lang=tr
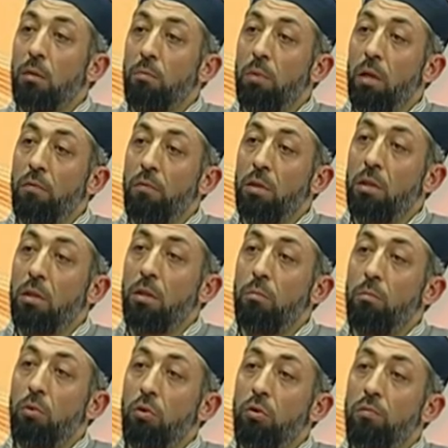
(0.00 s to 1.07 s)
Bel fıtığı,
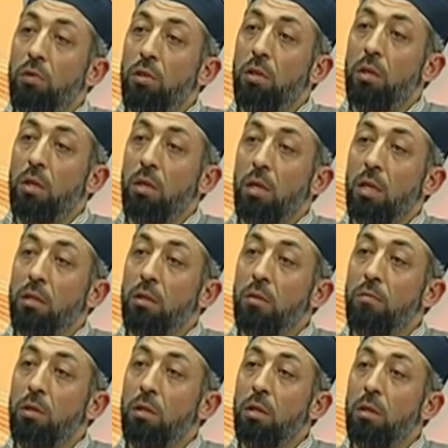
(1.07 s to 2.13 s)
hmm. boyun fıtığı, kasık
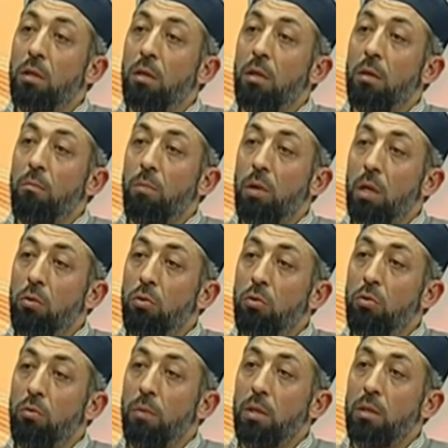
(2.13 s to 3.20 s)
fıtığı, bel
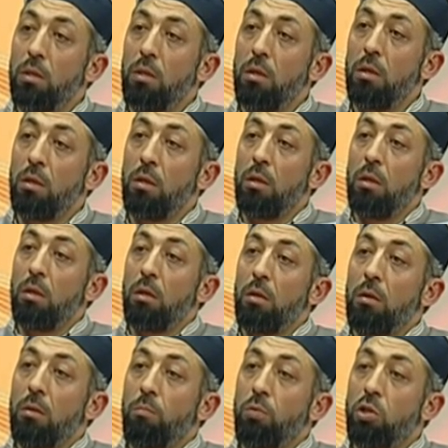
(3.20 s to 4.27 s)
tutulması,
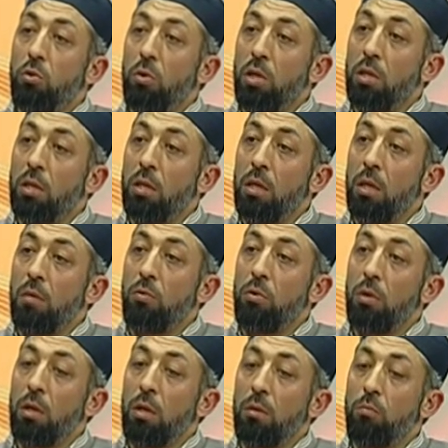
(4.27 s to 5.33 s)
e, psikolojik tedavi
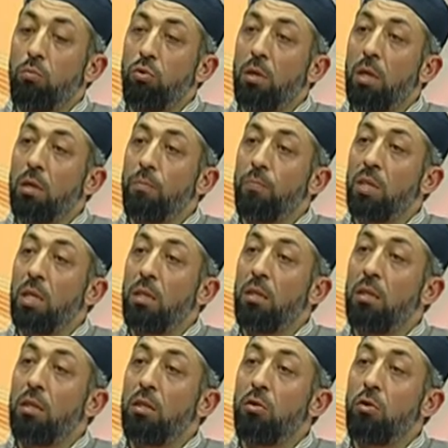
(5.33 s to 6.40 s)
gören. Hmm. Bunlar
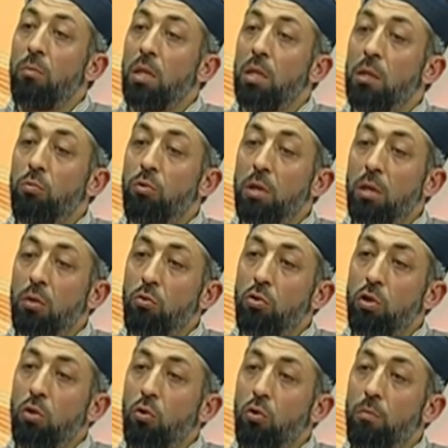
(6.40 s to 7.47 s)
kendini gizliyor. Belki bunların
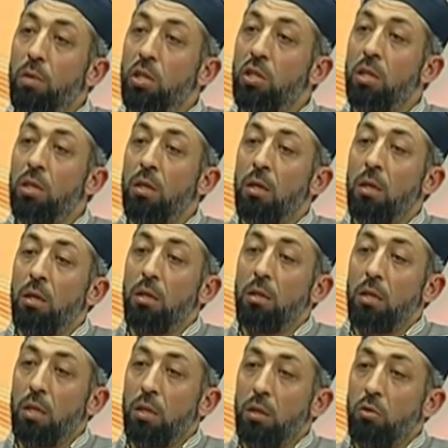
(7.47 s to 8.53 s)
yüzde 15'i
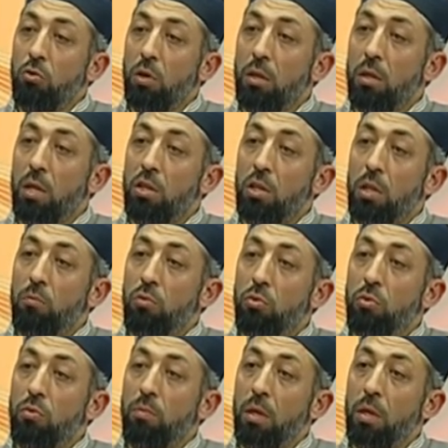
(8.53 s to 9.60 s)
kendini şu anda açıklamış
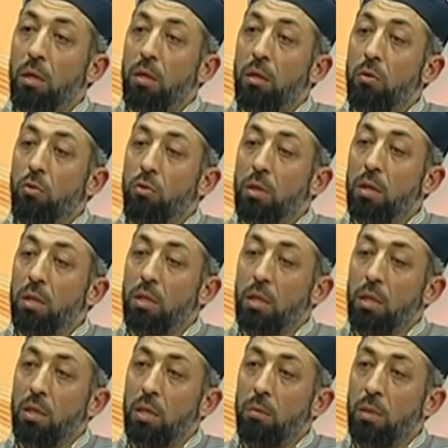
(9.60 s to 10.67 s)
durumda. Onlar da
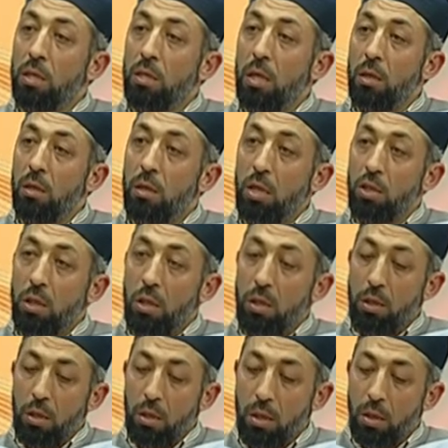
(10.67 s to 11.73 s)
zaten yine baskı altında
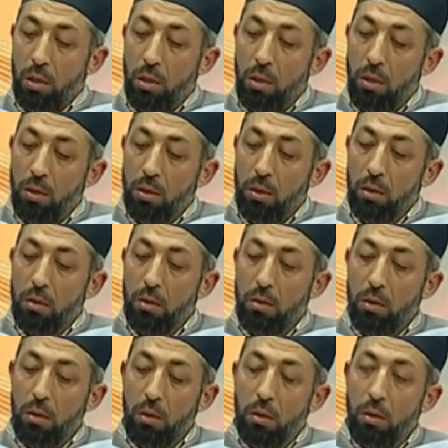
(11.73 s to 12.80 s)
açıkladılar halde
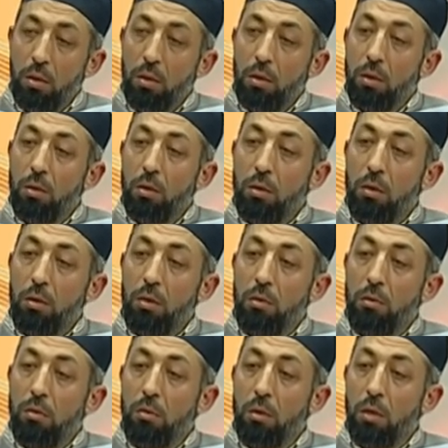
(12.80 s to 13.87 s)
işte hmm. e,
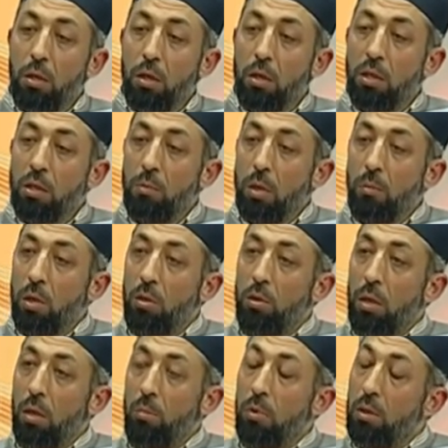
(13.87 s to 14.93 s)
arkadaşım
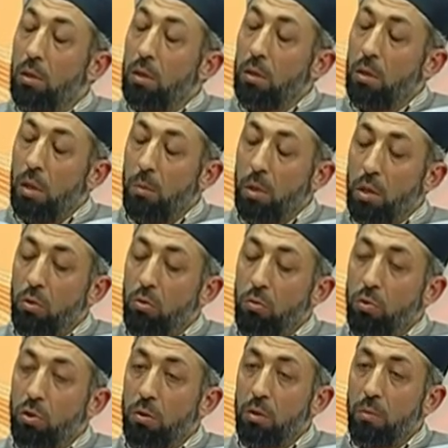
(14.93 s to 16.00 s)
ameliyat, e, ameliyat
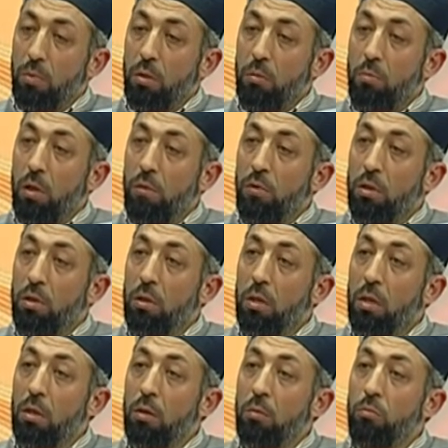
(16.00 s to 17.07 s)
olmuş bel
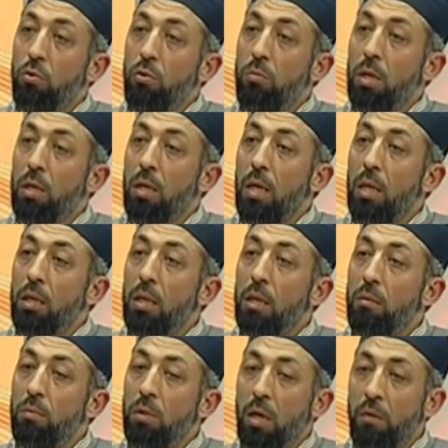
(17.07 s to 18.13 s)
fıtığından. Bunun belki 6
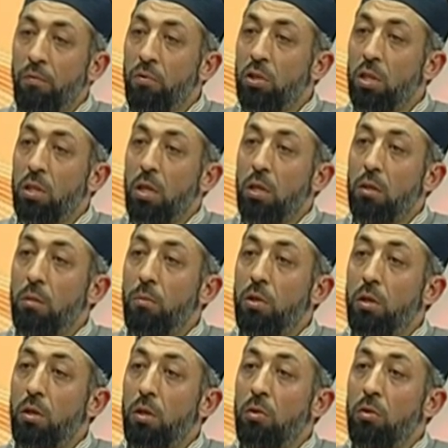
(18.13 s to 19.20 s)
ay bir hafif işte çalıştırması
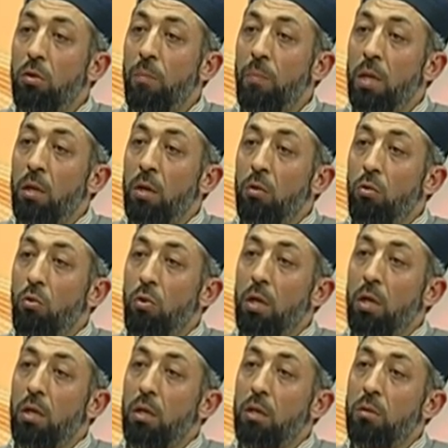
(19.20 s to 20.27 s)
gerekiyor. O
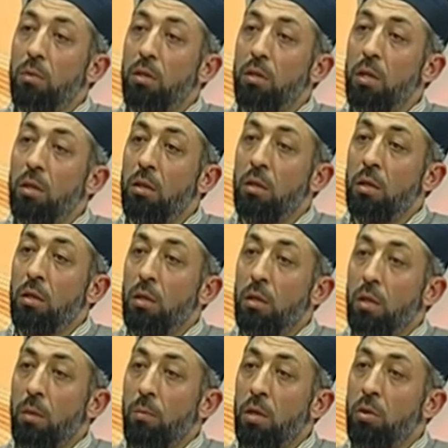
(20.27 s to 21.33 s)
arkadaşıma sen
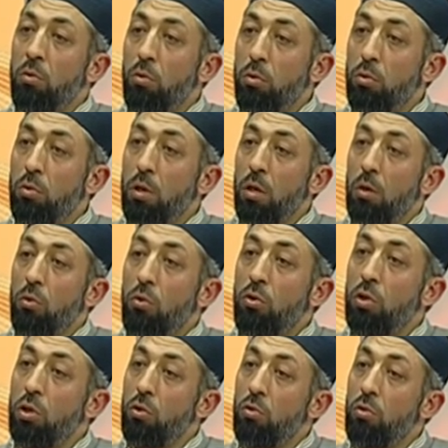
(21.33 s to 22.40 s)
ameliyat oldun da
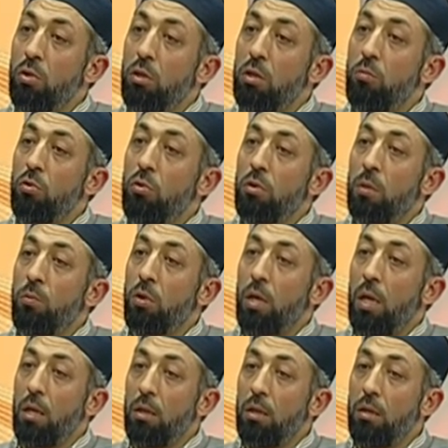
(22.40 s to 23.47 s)
17 gün 20 gün rapor
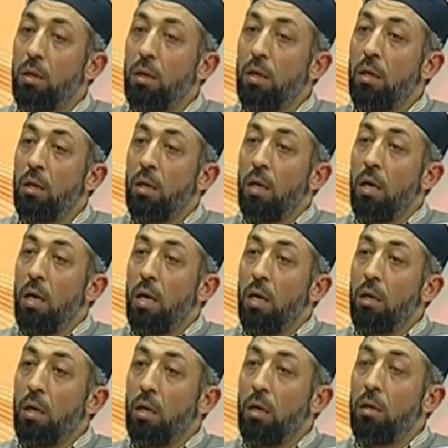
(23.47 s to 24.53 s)
aldın diye
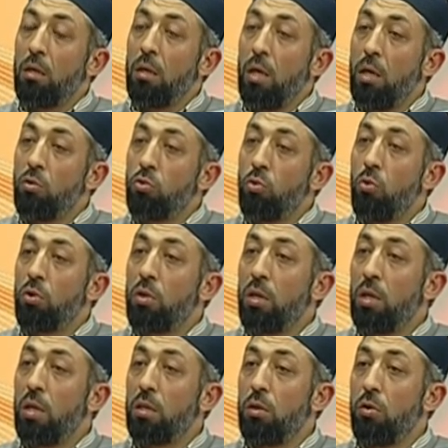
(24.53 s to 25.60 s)
en ağır en soğuk yere
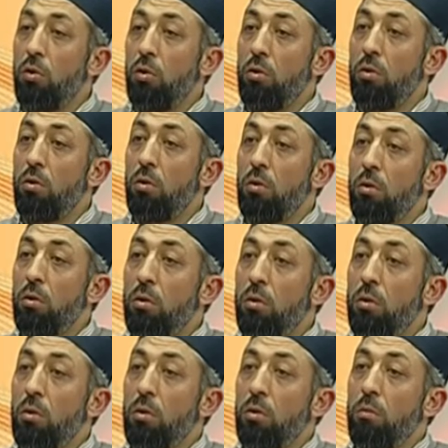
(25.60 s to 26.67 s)
yazılıyor.
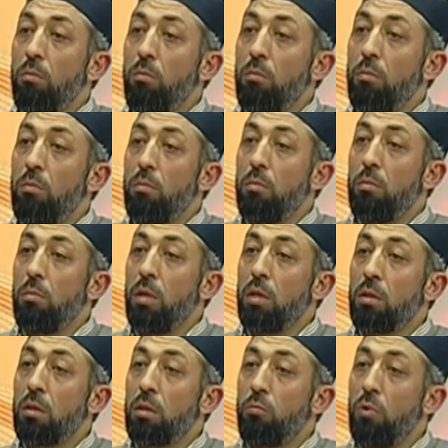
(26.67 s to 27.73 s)

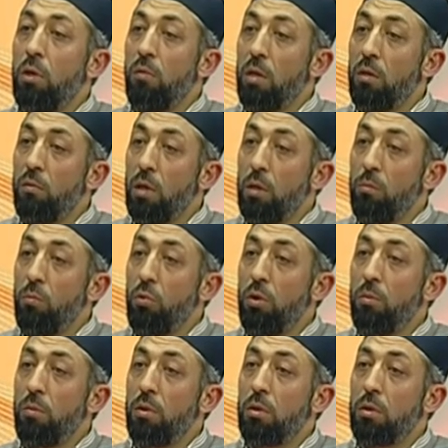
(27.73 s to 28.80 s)
Baskı. Böyle var var mı
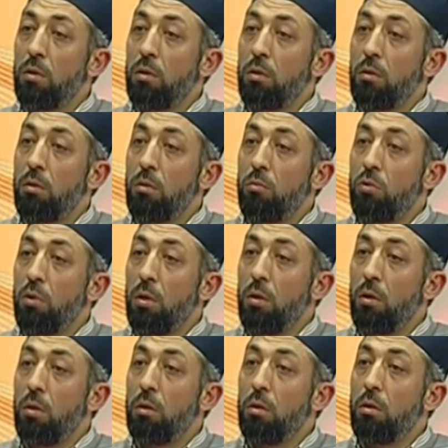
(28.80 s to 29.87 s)
böyle bir
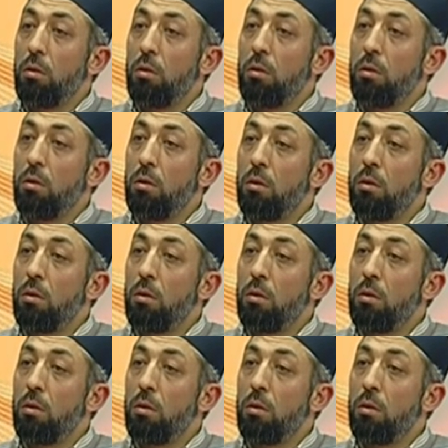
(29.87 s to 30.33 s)
Tersine bir şey yapıyor.